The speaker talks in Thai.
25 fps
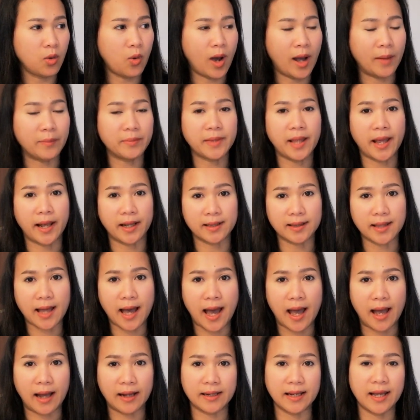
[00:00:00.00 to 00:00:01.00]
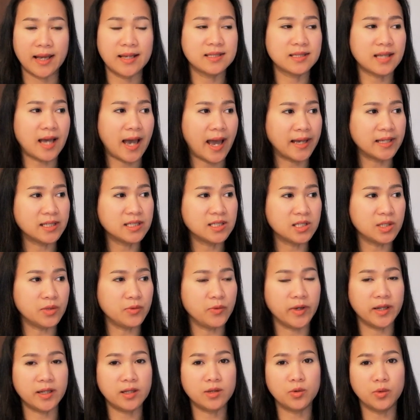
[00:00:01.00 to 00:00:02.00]
ความแตกต่างได้ใช้ชี
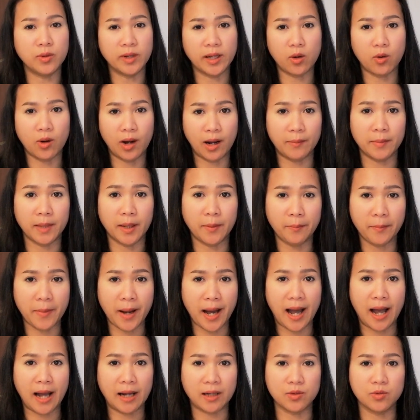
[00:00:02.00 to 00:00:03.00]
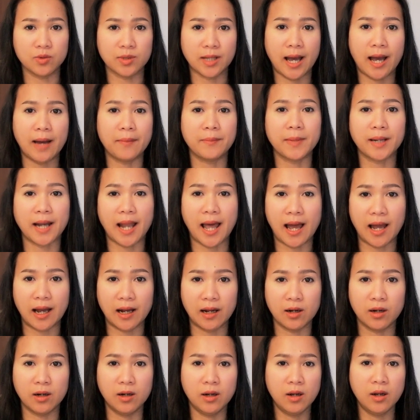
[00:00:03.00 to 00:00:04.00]
วิตอยู่ในความลำบากอยู่ท่ามกลา
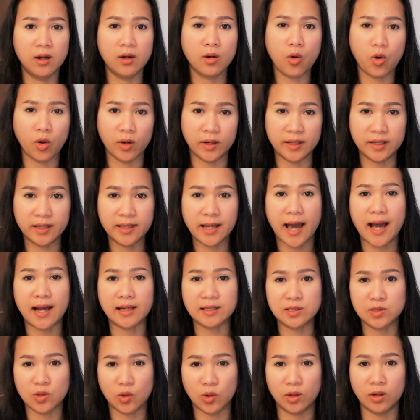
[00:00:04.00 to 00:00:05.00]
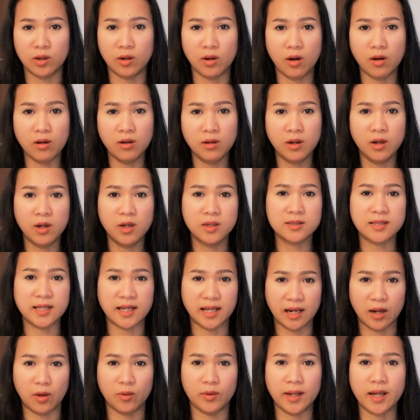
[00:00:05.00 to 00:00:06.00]
งคนที่ยากจนเนาะ
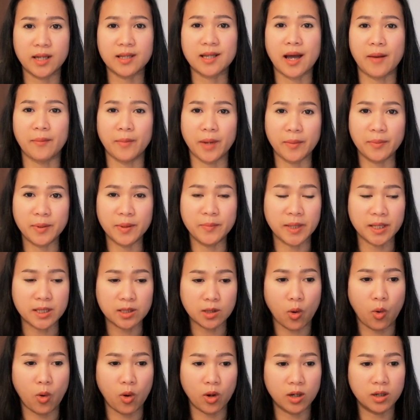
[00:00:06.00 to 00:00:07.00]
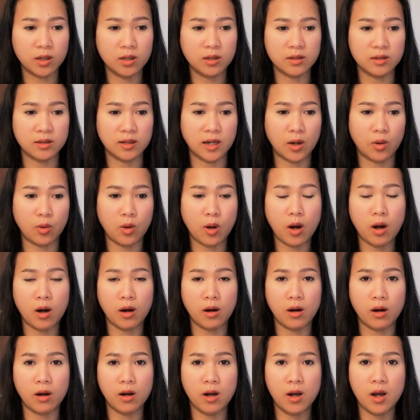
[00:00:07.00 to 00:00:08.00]
สิ่งเหล่านี้ทำให้พี่มิกโตขึ้น แล้วก็
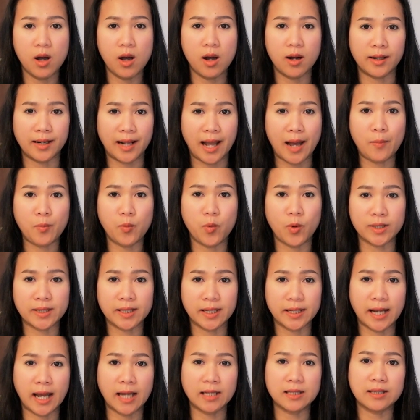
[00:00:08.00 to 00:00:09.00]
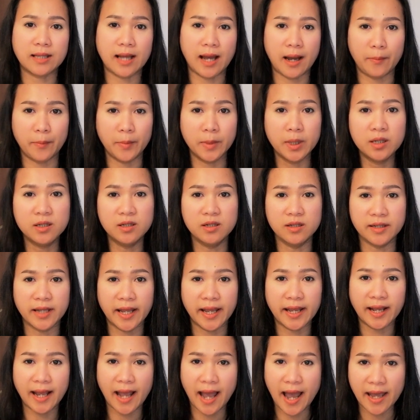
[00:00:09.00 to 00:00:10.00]
รับวัฒนธรรมอื่น
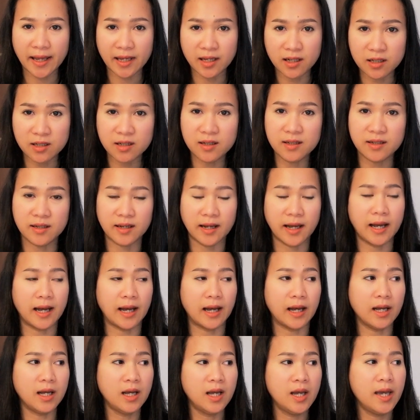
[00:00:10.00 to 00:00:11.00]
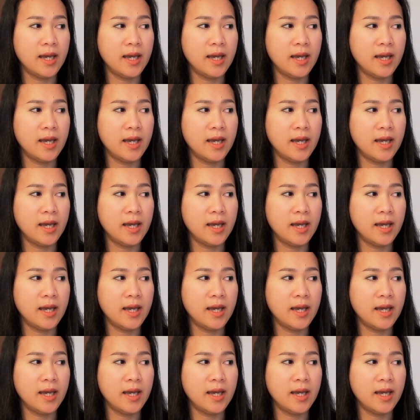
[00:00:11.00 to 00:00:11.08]
ได้ง่ายขึ้นนะคะ